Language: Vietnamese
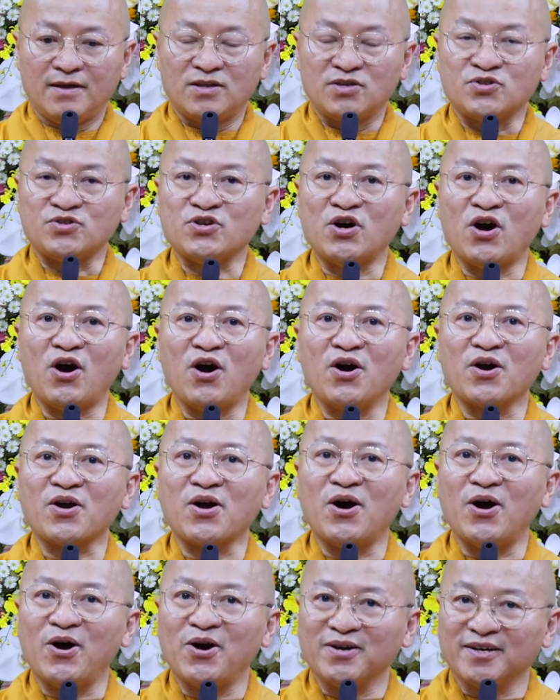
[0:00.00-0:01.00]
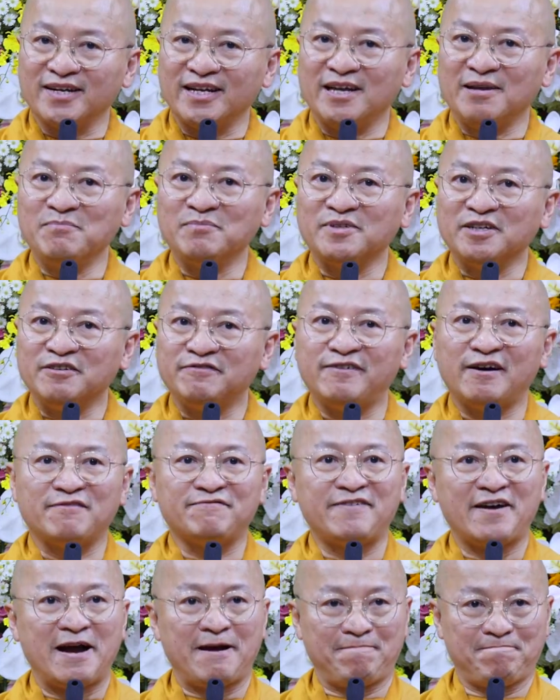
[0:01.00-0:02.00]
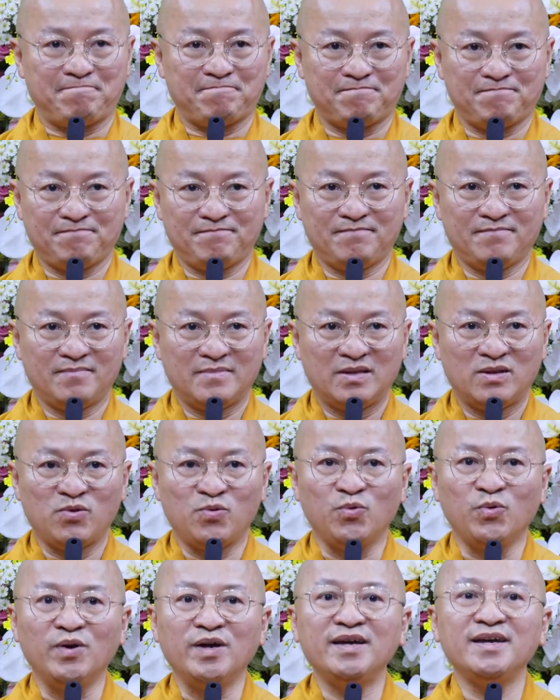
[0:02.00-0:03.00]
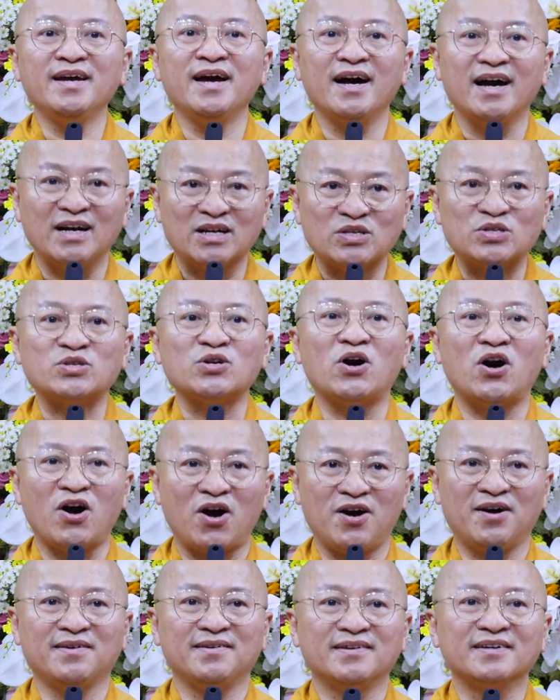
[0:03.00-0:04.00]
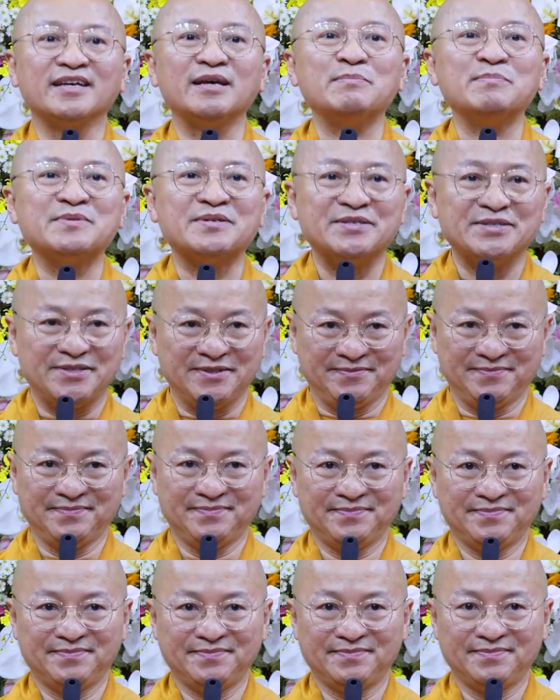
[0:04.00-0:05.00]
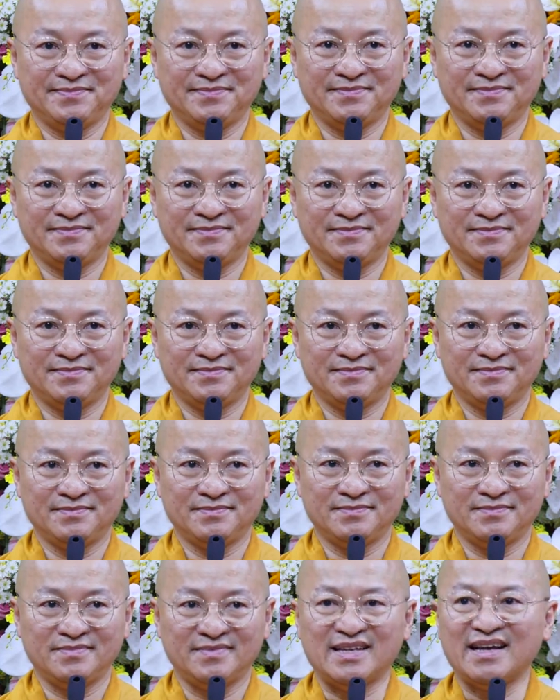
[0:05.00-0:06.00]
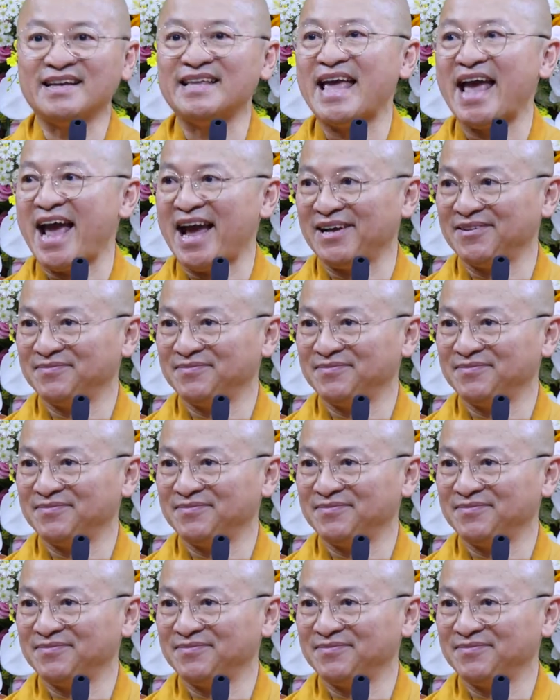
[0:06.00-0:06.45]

Cho con điểm tựa Phật pháp quý hơn cho kim cương và vàng.